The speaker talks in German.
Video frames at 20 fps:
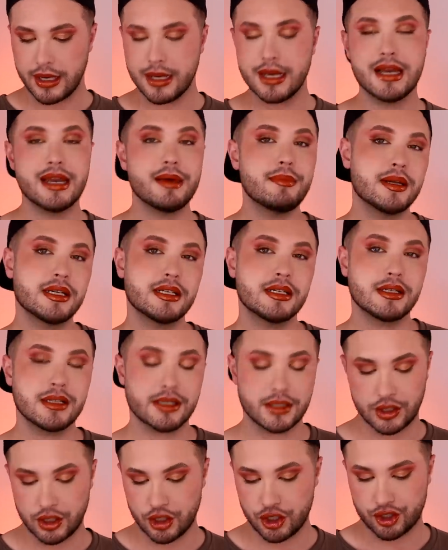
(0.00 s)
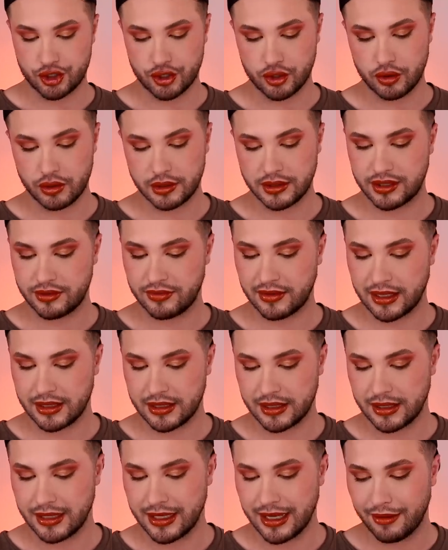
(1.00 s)
Limited Edition und zwar
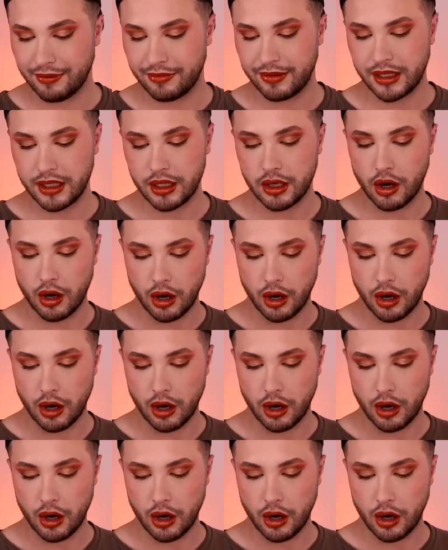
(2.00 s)
die Lovely